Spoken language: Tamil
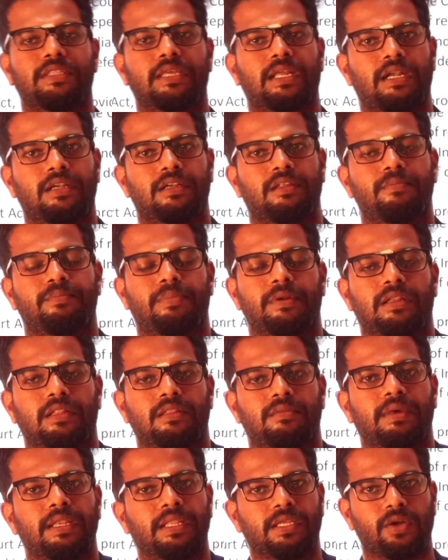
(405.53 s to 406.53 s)
வந்து கண்டெம்
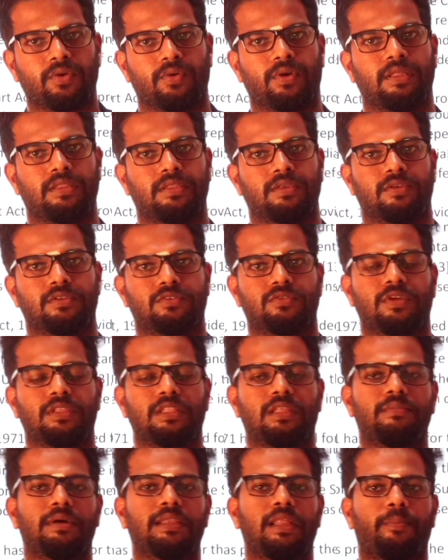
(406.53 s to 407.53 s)
பண்ணுறது மாதிரி இருக்கக்கூடாது ஸோ
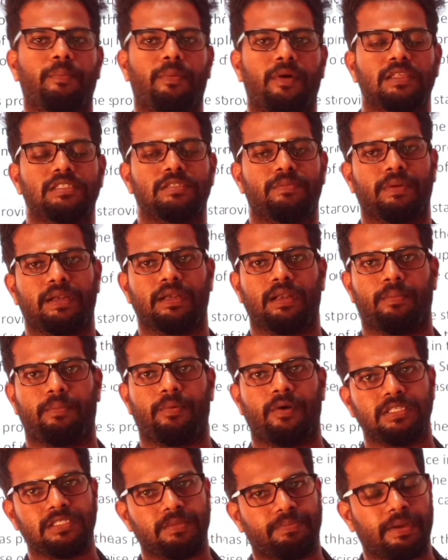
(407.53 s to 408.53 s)
இந்த மாதிரி அப்பாலஜி பண்
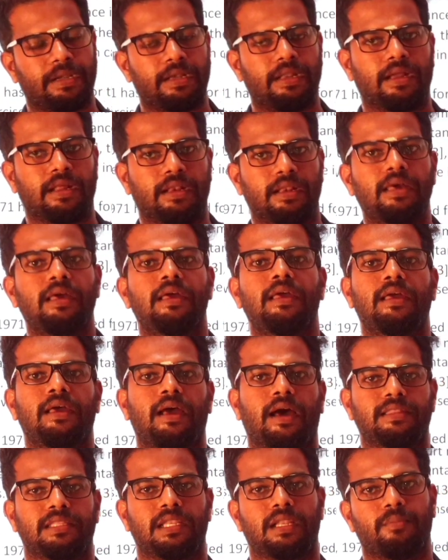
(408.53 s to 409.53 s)
அப்பாலஜி பண்ணாங்கன்னா
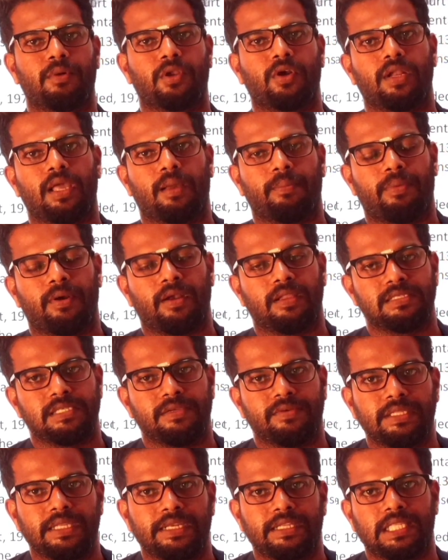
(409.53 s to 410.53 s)
அந்த நபரோட அப்பாலஜியை
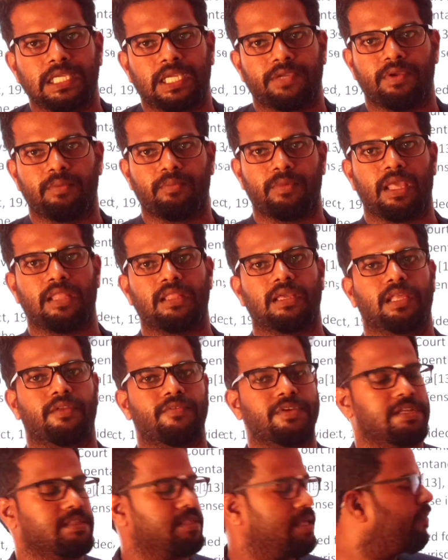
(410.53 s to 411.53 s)
வந்து எடுத்துக்கவே முடியாதுங்கிற
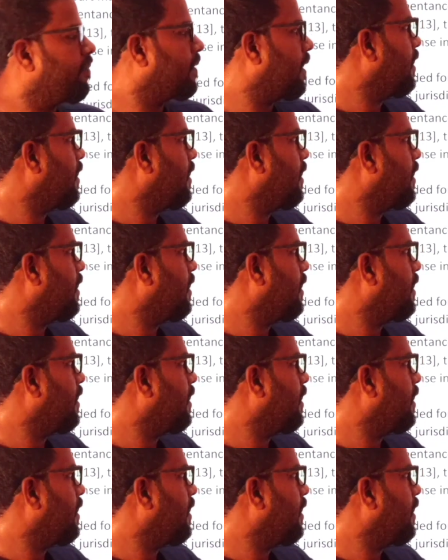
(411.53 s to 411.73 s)
விஷயத்தையும்